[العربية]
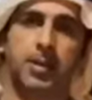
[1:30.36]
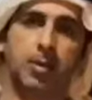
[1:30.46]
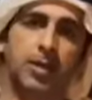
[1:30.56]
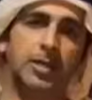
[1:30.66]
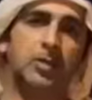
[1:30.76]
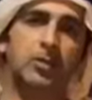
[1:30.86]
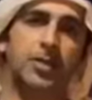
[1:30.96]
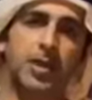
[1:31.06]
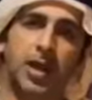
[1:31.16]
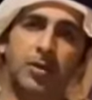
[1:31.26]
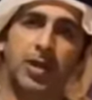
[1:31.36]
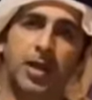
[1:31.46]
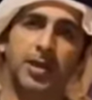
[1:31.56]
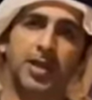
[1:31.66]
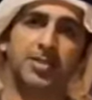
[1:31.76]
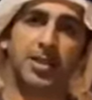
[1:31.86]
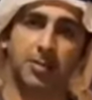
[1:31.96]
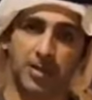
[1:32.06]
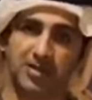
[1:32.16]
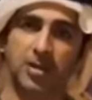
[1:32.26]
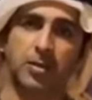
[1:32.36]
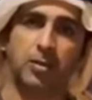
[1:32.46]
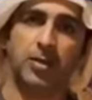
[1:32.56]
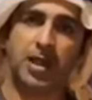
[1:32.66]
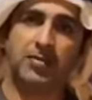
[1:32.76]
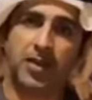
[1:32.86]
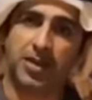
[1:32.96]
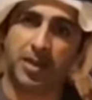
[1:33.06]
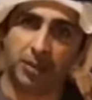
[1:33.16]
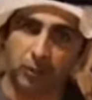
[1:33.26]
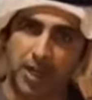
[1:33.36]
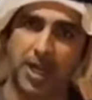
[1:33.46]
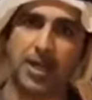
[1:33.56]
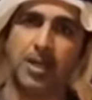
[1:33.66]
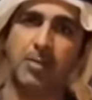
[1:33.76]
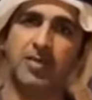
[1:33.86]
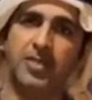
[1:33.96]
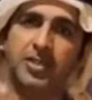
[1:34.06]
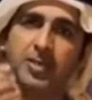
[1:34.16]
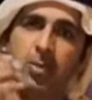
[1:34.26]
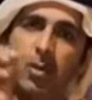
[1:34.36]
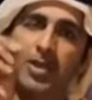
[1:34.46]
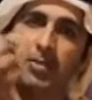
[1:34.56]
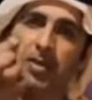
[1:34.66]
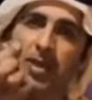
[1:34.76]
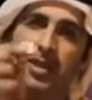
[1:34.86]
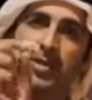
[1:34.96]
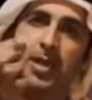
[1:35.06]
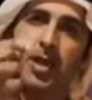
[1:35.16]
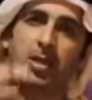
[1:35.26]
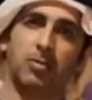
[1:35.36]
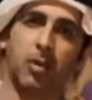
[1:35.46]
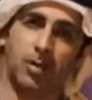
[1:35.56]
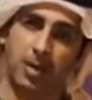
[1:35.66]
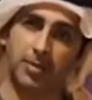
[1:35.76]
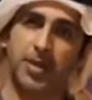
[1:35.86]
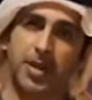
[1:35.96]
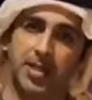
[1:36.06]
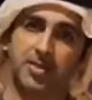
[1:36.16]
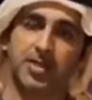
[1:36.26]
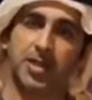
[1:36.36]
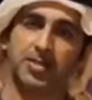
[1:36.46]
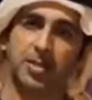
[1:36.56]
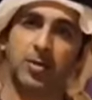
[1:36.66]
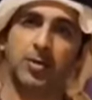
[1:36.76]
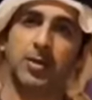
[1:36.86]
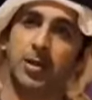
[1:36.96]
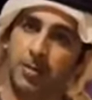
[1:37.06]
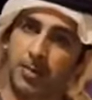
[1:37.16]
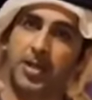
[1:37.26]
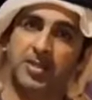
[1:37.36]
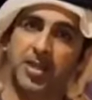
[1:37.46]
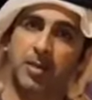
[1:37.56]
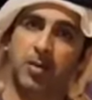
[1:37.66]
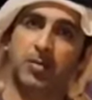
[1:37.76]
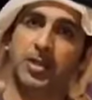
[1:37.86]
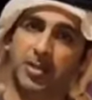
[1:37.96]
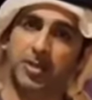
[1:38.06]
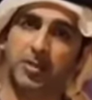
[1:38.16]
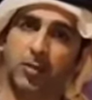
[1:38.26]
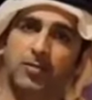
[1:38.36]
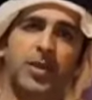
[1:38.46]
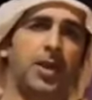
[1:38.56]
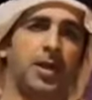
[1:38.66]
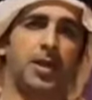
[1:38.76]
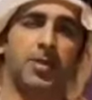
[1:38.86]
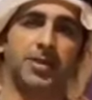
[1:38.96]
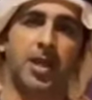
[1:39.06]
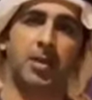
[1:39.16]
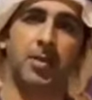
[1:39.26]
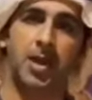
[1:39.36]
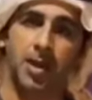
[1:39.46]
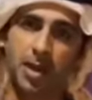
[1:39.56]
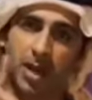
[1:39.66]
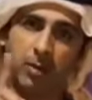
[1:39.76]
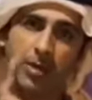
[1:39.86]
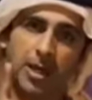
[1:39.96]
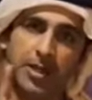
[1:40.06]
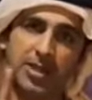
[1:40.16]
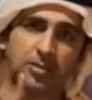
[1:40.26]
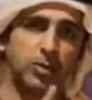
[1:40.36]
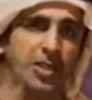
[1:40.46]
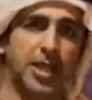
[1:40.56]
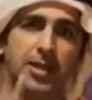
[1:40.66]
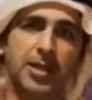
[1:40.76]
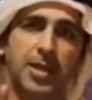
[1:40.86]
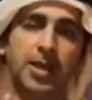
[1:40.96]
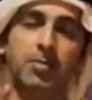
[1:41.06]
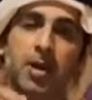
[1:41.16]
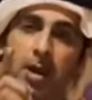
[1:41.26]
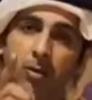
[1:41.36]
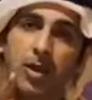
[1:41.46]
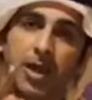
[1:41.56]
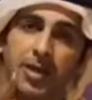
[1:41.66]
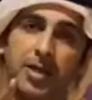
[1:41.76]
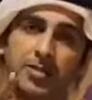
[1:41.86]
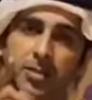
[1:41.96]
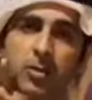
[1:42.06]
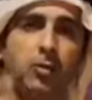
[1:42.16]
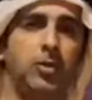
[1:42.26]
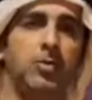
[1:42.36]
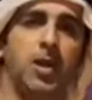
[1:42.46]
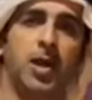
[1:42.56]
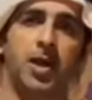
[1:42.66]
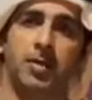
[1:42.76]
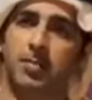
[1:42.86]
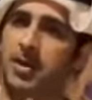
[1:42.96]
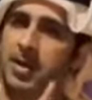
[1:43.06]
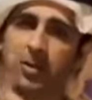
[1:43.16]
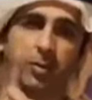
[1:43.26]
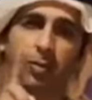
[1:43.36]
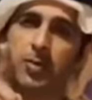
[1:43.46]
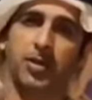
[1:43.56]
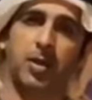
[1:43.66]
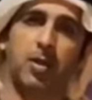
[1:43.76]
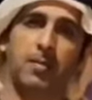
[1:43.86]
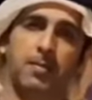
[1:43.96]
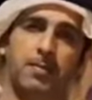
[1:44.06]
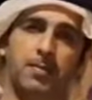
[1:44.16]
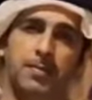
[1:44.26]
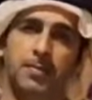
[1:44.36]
يا اخي لا تكون مثل هؤلاء الناس اللي لما يتصدقون على الفقير يعطونه اقل ما في جيبهم وهي بضعه دراهم وامام الناس يتنازلون من حسابهم للجرسون في ارقى المطاعم. هؤلاء الناس مش اهل الكرم، هؤلاء الناس يدعون المكارم، لا تكون مثلهم.